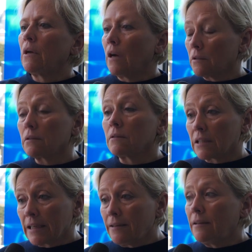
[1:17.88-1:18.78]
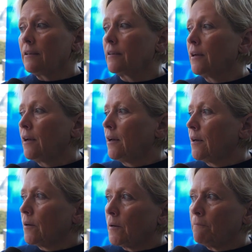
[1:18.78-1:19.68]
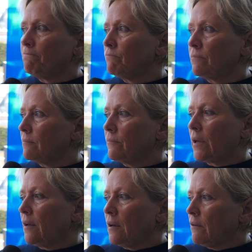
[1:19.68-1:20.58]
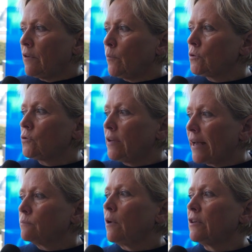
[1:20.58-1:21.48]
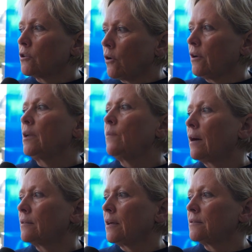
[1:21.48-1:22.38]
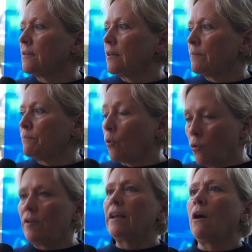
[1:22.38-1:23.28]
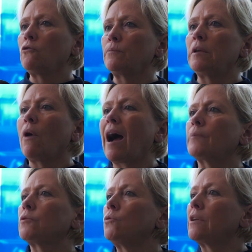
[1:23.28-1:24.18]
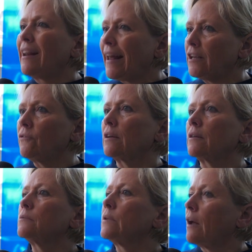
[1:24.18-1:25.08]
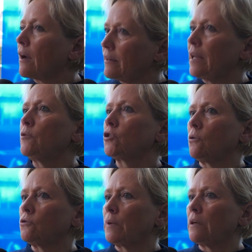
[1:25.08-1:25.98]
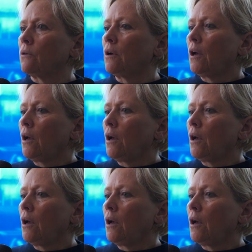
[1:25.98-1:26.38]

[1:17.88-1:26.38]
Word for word: Also das ist richtig. Ähm, wir müssen zunächst mal wieder deutlich machen, dass eine berufliche Ausbildung absolut gleichwertig ist mit einer akademischen Ausbildung.